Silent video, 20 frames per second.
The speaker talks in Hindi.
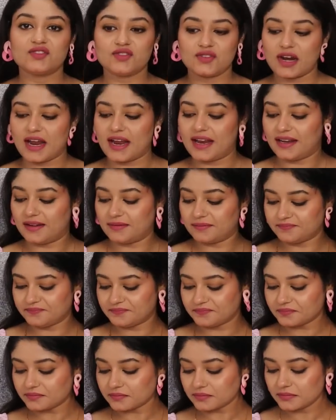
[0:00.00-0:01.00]
ट्राई
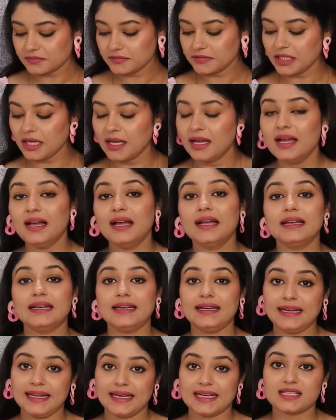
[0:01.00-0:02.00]

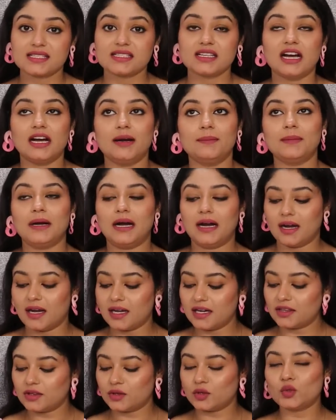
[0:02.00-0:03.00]
नेक्स्ट अब
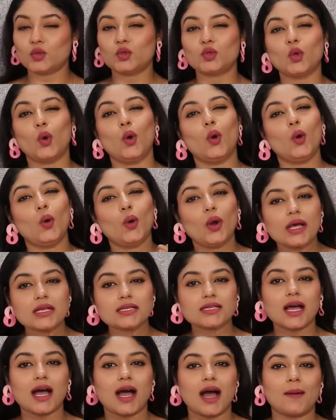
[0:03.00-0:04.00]
अगर थोड़ा
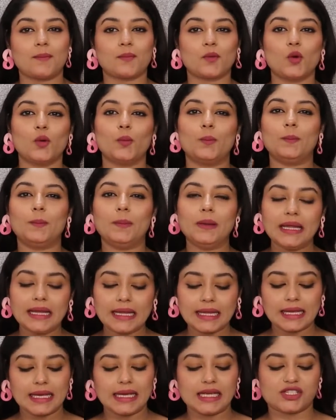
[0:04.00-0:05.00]
सा आपको
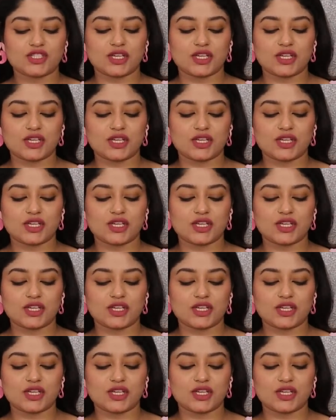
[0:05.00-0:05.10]
ब्लिंगी